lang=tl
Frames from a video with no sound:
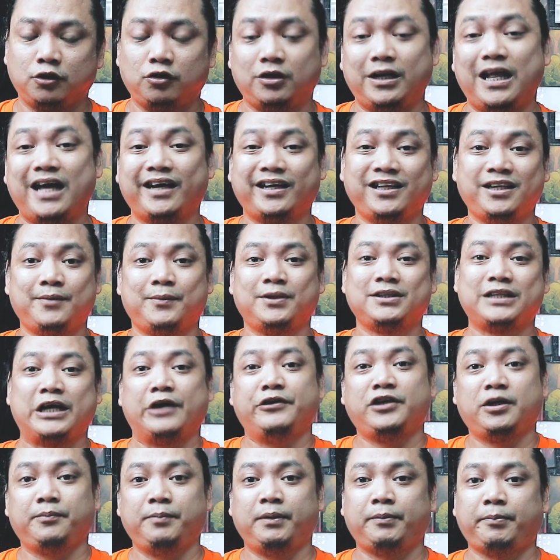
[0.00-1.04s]
O lagi naman
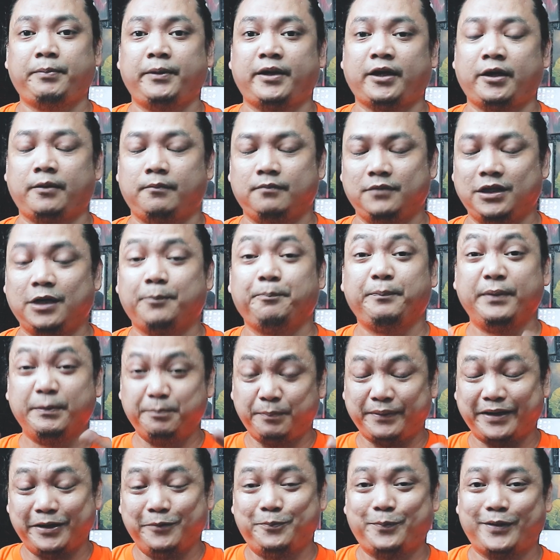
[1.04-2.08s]
tayo
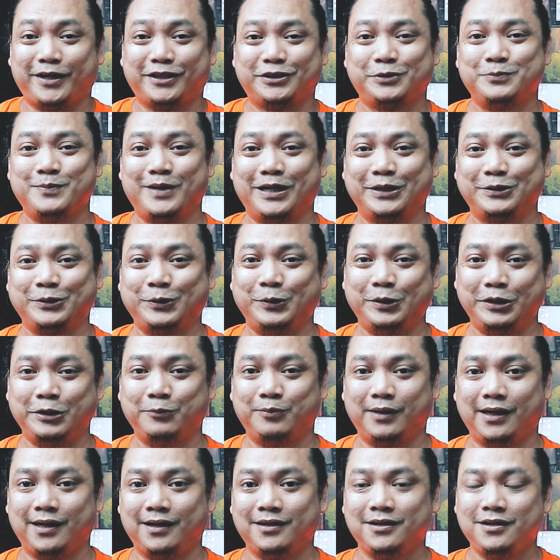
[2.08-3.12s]
nagpe-pre-press mga tol,
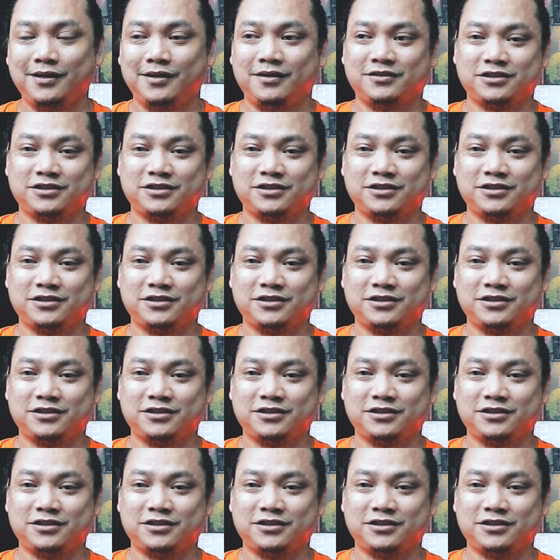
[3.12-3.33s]
di ba?